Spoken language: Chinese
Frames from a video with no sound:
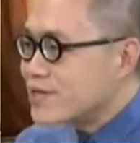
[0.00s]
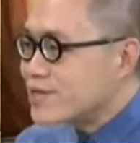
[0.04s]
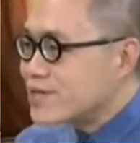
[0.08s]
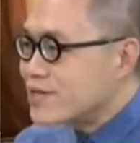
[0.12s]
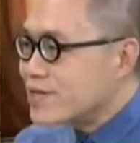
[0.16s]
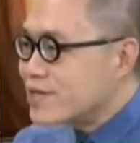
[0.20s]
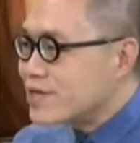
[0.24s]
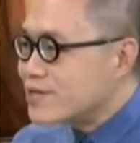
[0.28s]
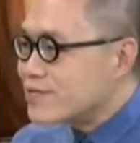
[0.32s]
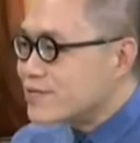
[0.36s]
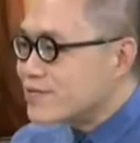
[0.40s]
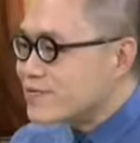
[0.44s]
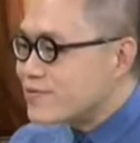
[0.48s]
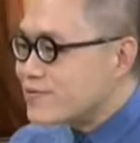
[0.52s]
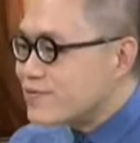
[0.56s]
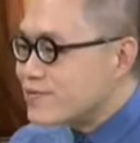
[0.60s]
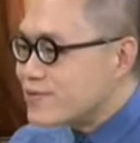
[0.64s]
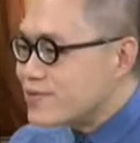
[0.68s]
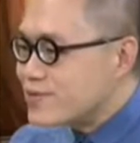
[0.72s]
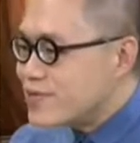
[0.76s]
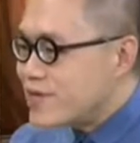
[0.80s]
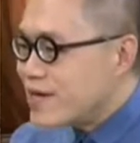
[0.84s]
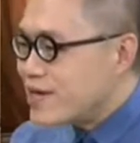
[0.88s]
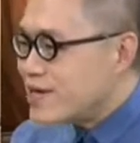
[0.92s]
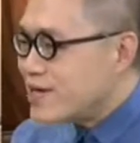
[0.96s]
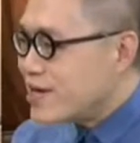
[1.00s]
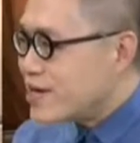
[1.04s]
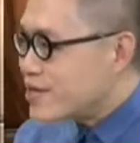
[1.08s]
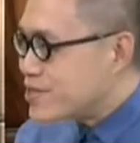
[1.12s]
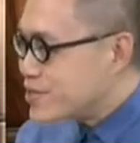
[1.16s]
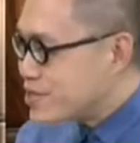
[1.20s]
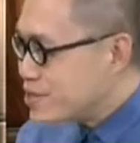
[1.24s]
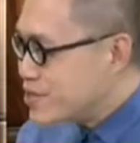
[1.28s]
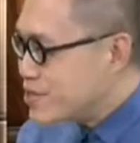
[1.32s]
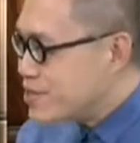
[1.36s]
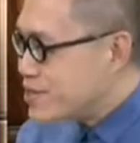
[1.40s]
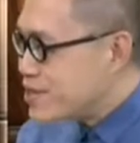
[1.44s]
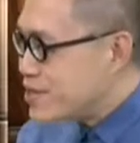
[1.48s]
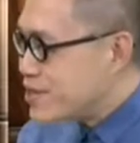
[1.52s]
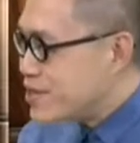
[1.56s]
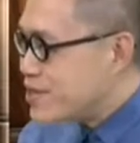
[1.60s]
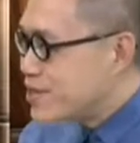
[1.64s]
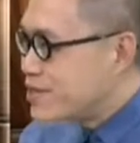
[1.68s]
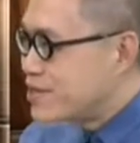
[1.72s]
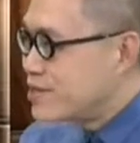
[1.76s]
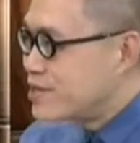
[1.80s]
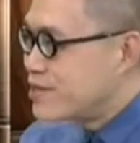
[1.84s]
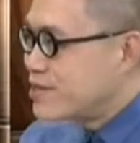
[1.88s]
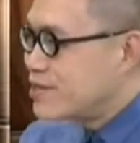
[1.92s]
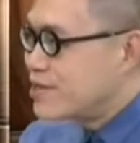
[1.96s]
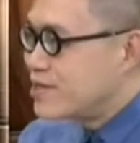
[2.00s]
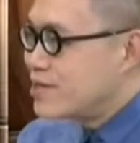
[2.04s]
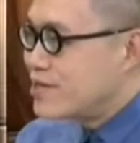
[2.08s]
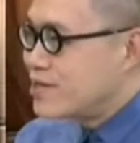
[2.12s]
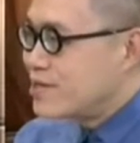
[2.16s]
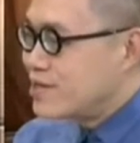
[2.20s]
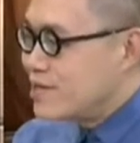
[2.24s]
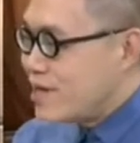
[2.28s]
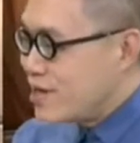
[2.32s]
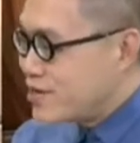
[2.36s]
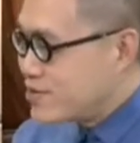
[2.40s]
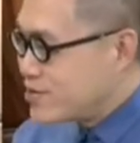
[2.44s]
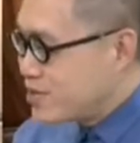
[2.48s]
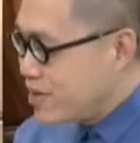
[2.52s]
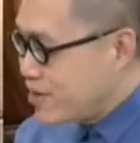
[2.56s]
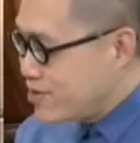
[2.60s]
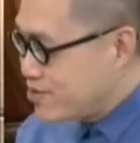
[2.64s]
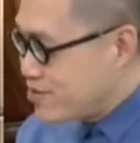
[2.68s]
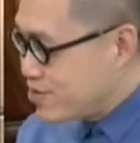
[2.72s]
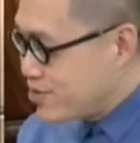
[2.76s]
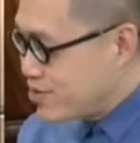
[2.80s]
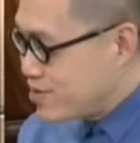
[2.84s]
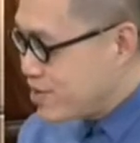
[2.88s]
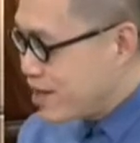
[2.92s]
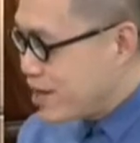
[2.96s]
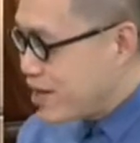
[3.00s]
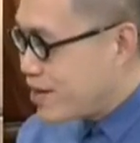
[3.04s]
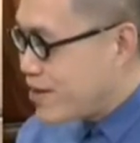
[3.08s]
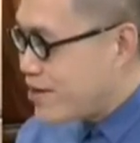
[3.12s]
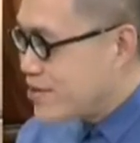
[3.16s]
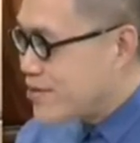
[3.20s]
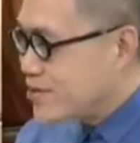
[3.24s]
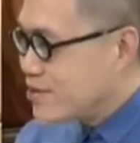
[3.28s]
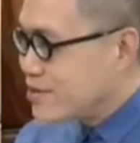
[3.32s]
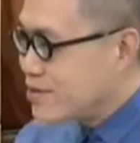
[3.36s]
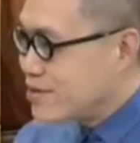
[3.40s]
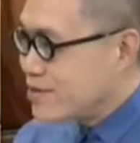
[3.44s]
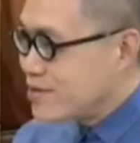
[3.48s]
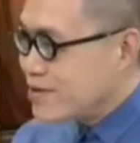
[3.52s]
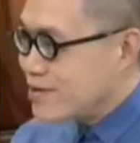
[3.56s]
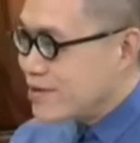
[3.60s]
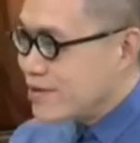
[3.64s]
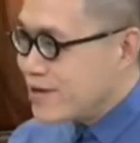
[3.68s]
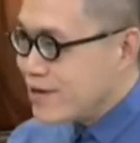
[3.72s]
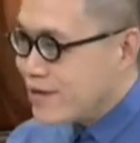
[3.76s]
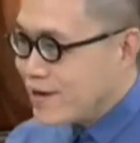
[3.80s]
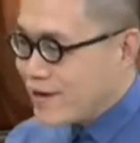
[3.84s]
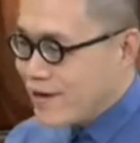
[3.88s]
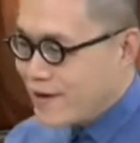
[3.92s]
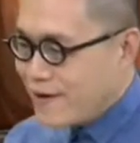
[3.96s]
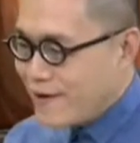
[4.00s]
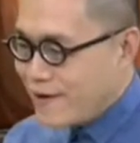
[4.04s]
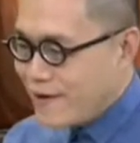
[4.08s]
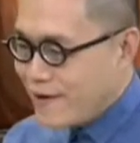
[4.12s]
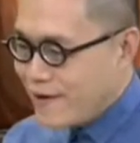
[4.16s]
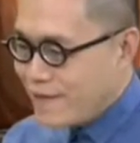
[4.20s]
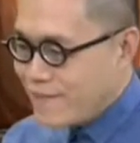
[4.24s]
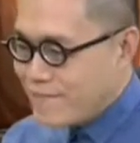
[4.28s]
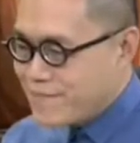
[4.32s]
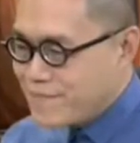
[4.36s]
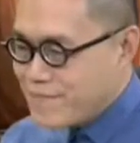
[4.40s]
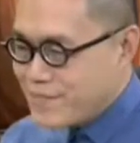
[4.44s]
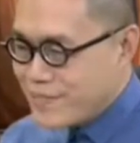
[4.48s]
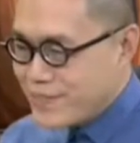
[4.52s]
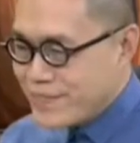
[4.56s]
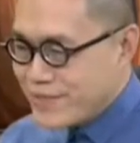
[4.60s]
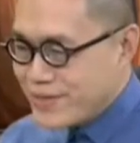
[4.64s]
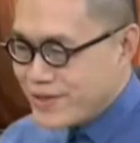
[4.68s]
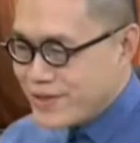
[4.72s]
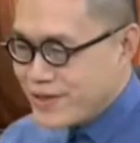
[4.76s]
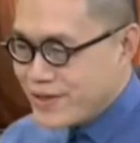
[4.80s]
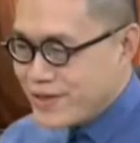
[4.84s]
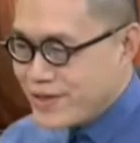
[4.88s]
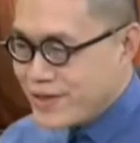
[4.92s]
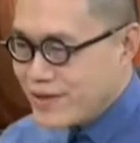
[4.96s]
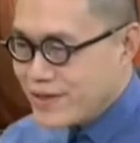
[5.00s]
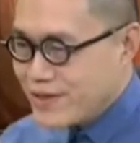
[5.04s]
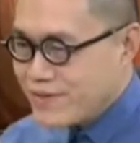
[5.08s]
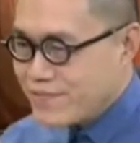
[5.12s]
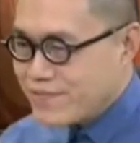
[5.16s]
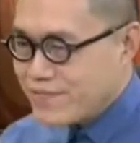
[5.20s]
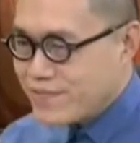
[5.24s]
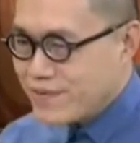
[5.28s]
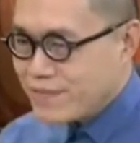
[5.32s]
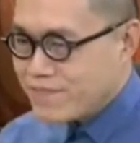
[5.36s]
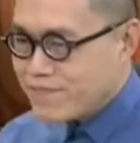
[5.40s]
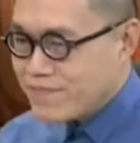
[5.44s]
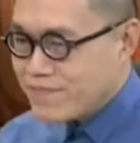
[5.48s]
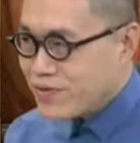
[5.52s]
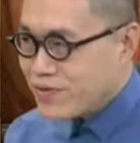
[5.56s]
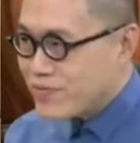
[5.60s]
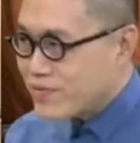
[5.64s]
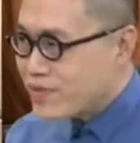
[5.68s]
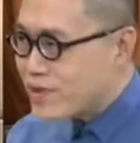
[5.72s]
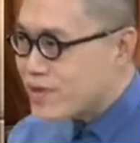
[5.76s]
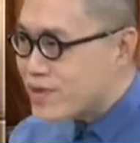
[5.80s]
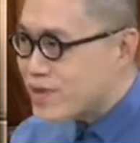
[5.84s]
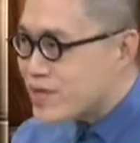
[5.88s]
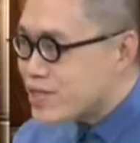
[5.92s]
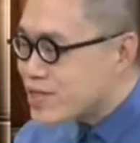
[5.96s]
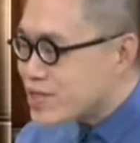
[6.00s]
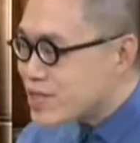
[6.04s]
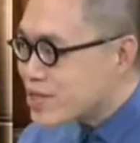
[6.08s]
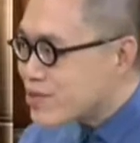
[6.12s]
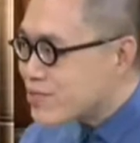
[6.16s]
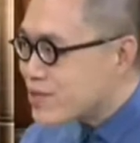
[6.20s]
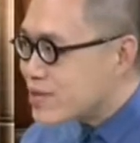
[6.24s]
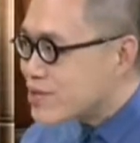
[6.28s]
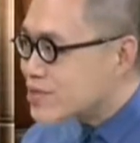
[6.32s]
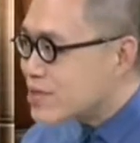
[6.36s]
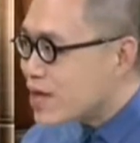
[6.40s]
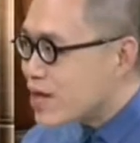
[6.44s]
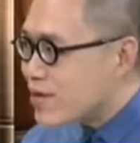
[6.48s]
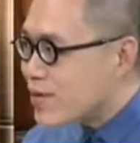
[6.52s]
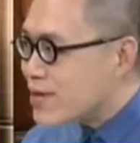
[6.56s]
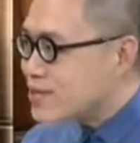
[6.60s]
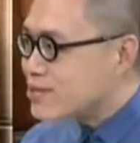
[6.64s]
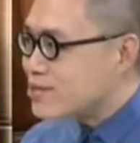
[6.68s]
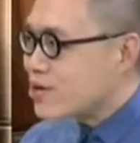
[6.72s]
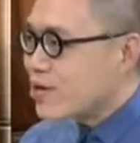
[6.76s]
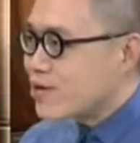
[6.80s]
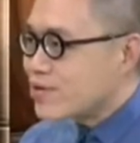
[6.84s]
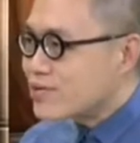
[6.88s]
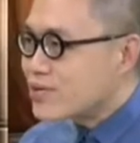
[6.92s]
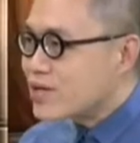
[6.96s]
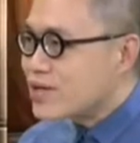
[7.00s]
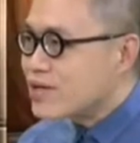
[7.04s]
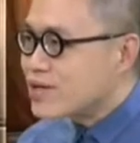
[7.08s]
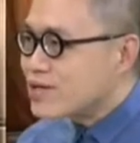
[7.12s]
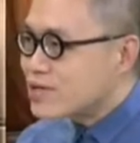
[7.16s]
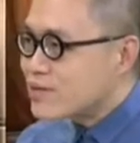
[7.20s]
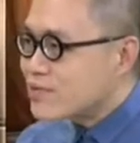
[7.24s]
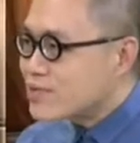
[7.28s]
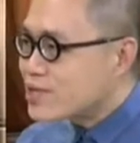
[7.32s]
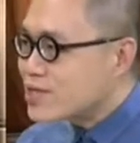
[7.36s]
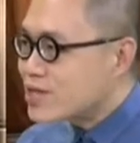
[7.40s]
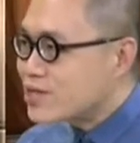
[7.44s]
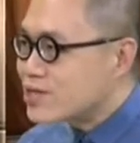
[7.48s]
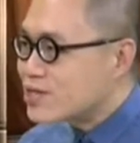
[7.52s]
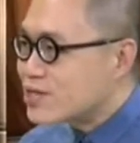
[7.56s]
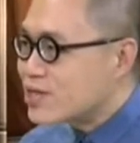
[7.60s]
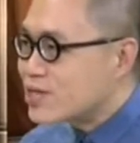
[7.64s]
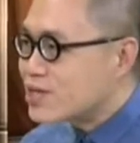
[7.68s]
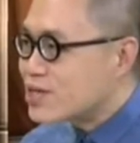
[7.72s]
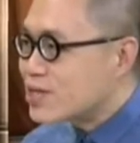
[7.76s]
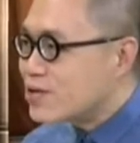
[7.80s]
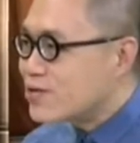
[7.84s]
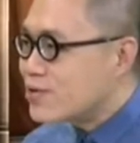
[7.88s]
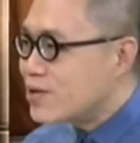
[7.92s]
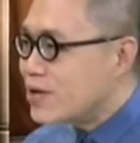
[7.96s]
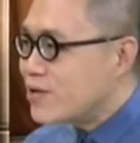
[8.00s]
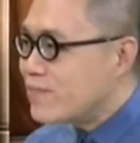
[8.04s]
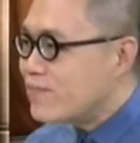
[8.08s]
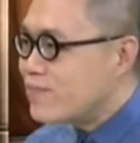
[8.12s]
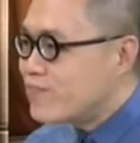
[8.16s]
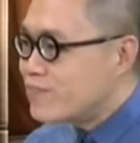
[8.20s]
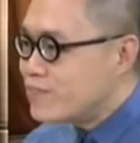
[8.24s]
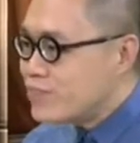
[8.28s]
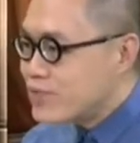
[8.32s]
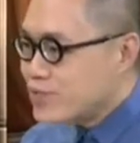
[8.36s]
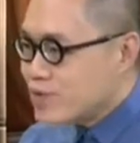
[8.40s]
呃，戒严时期，两蒋都在，呃，你本地的新闻，台湾岛内的什么政治新闻。